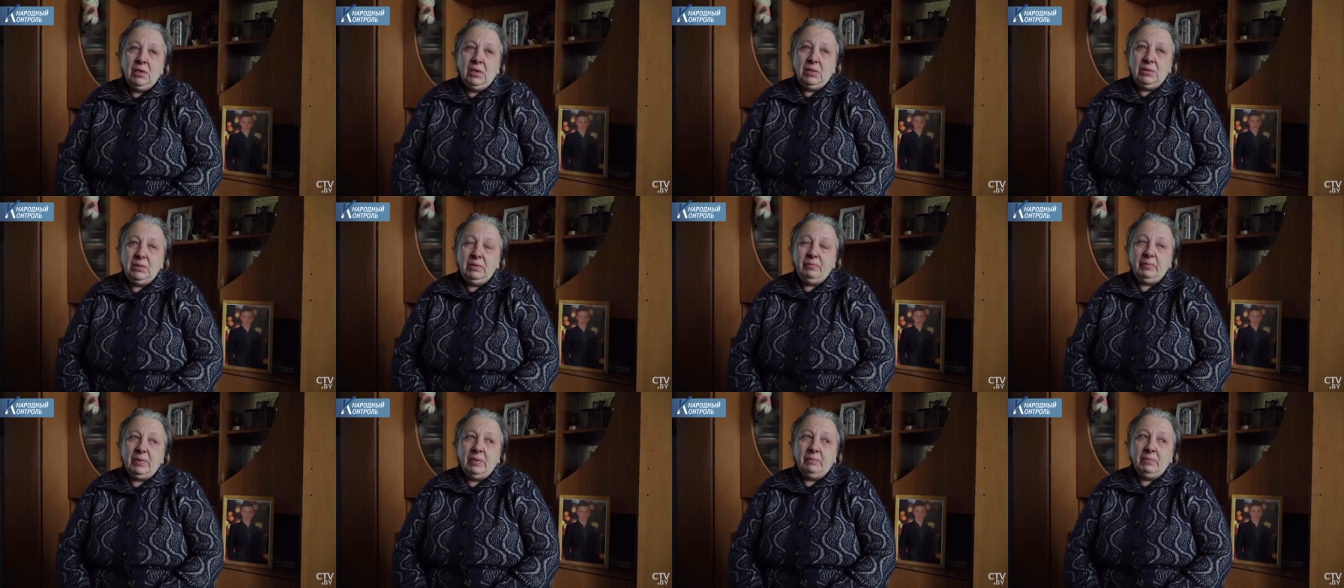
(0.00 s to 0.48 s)

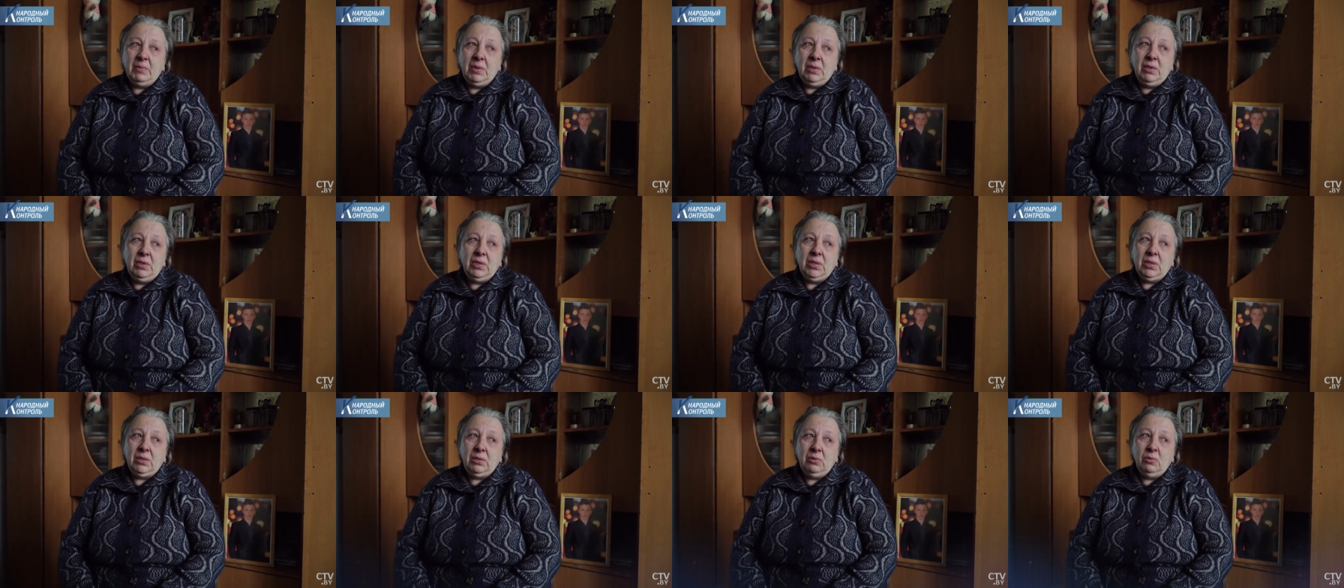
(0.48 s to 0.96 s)
Они
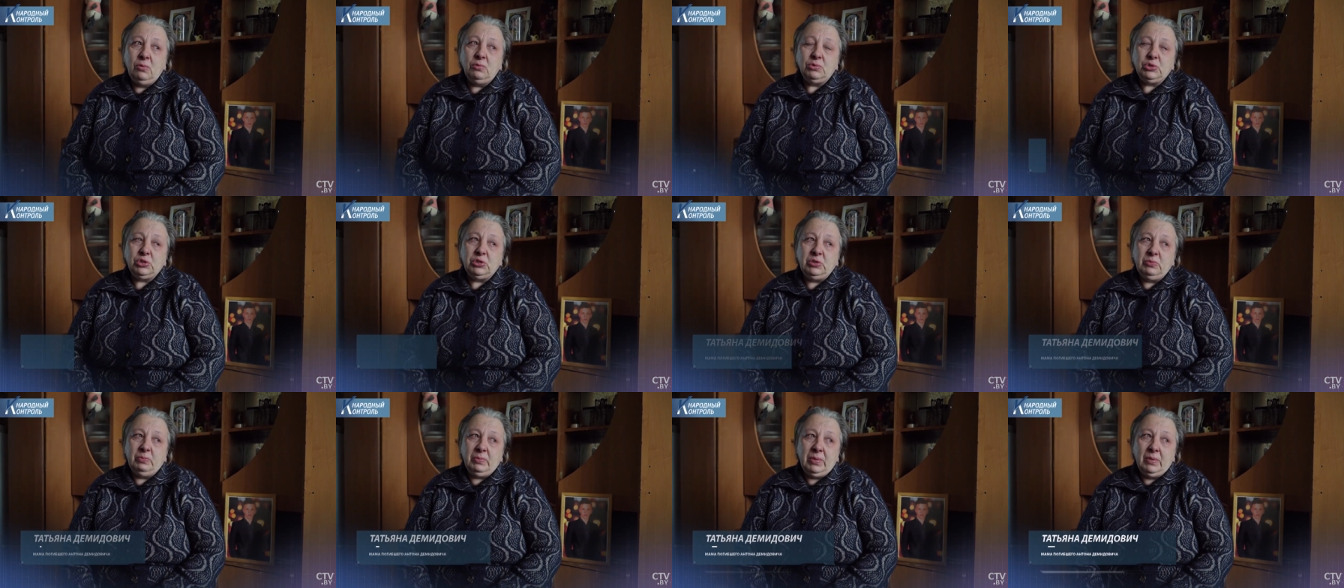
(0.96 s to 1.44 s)
помогли, они
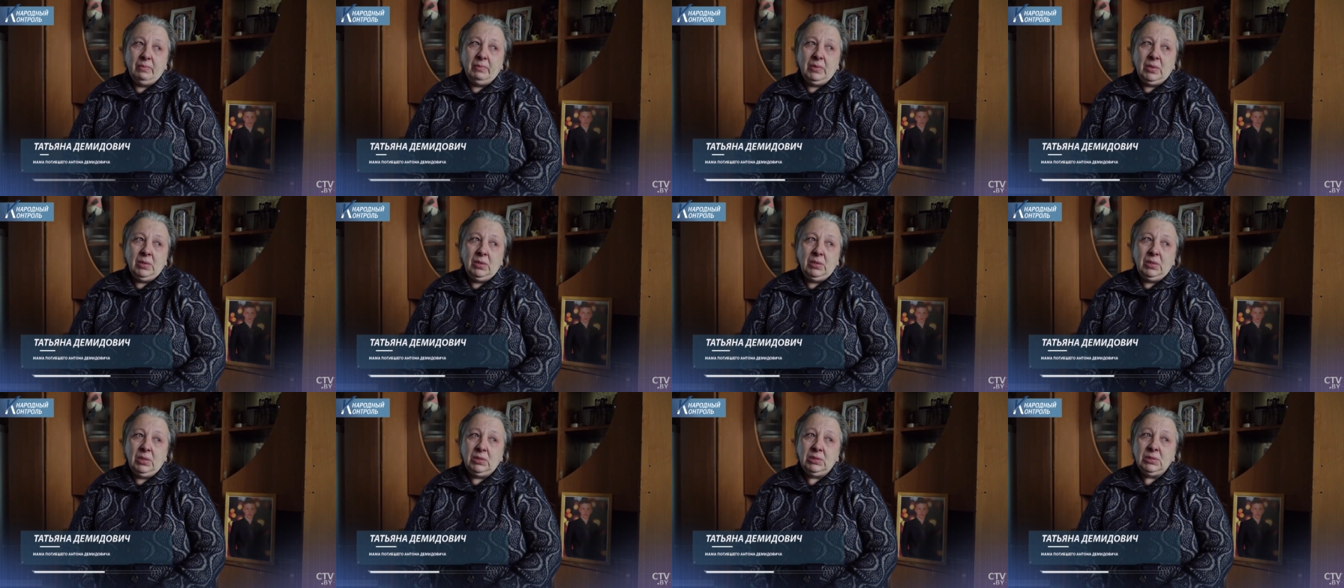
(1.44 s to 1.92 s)
очень
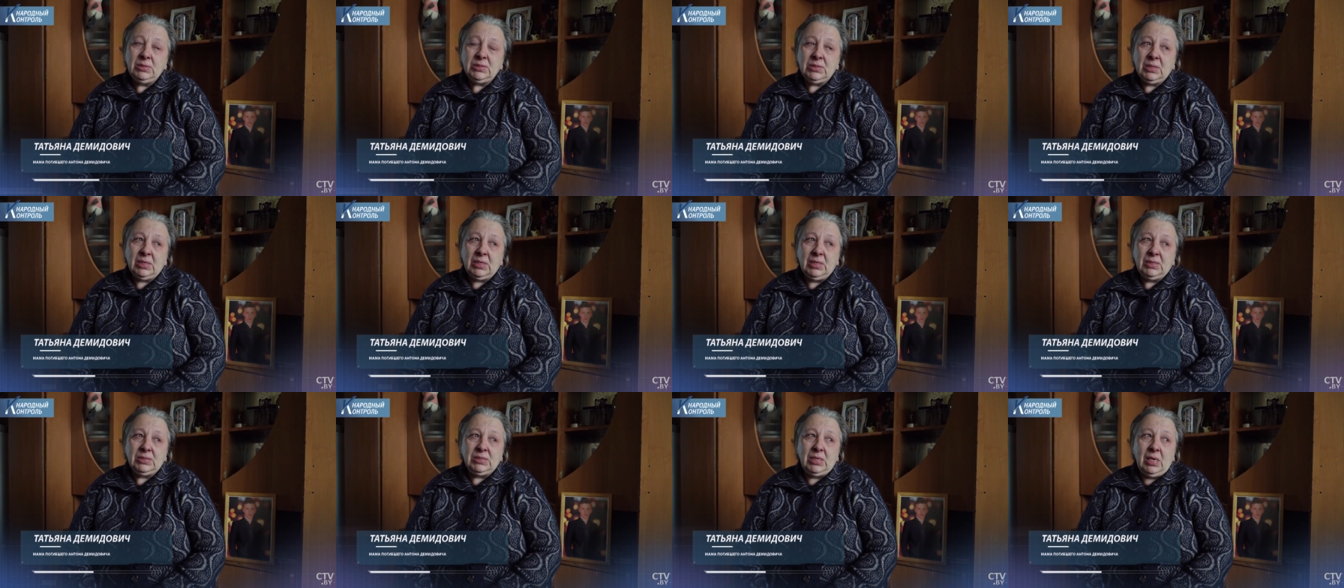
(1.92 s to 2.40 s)
помогли. Они
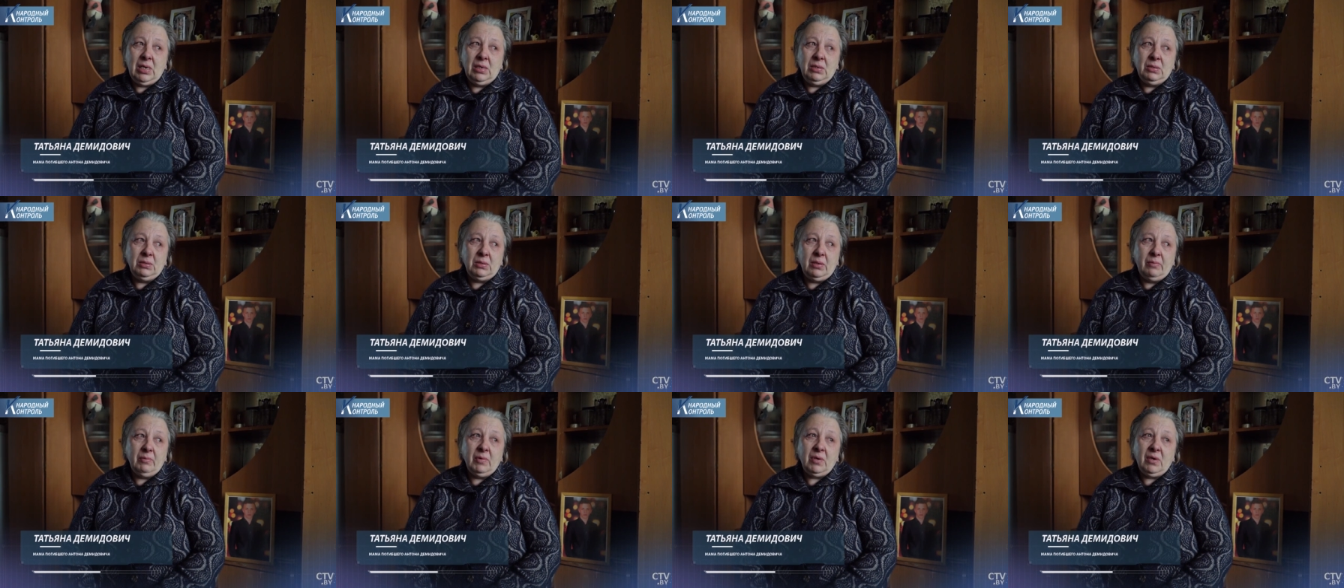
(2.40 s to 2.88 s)
заказали
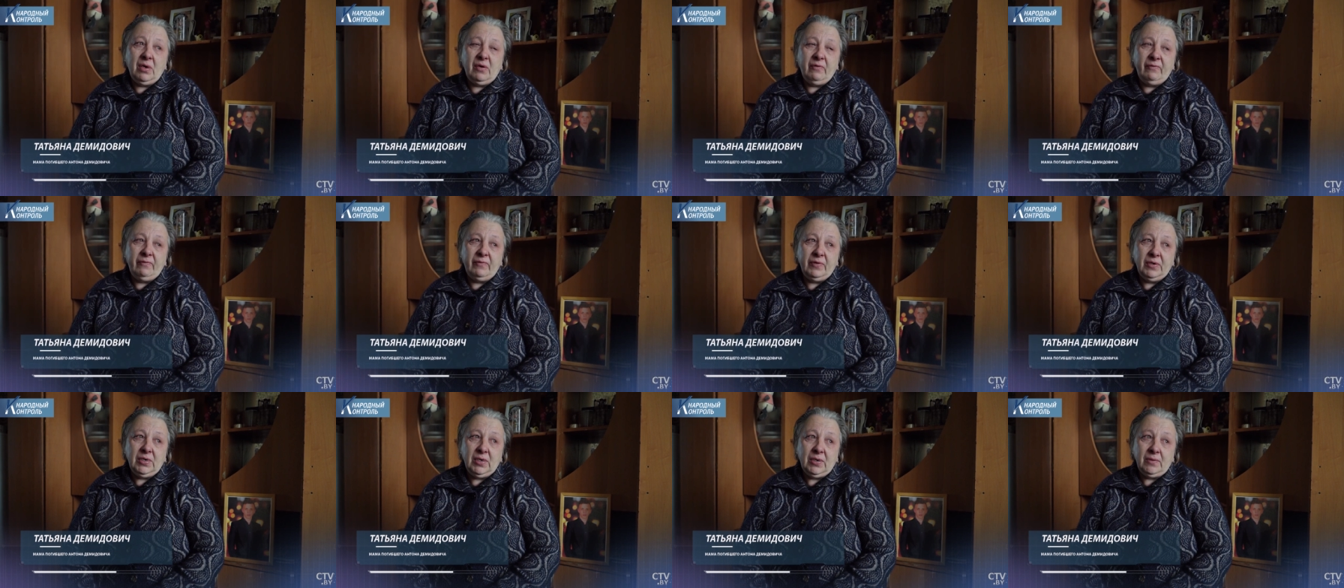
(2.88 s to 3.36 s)
нам
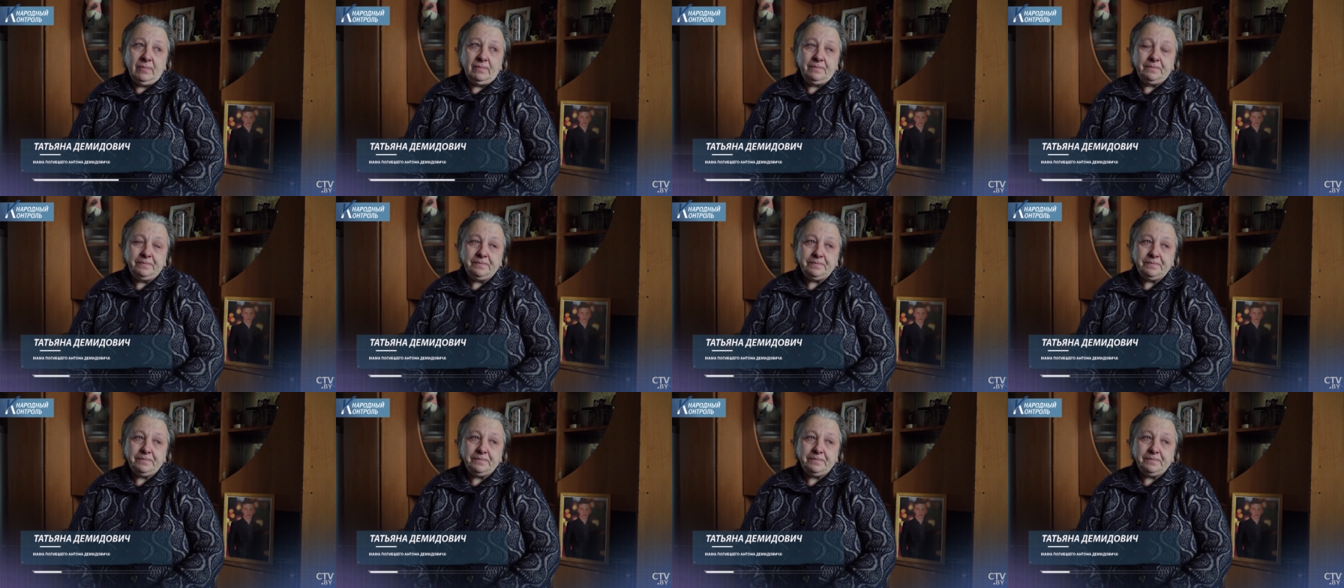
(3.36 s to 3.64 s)
кафе,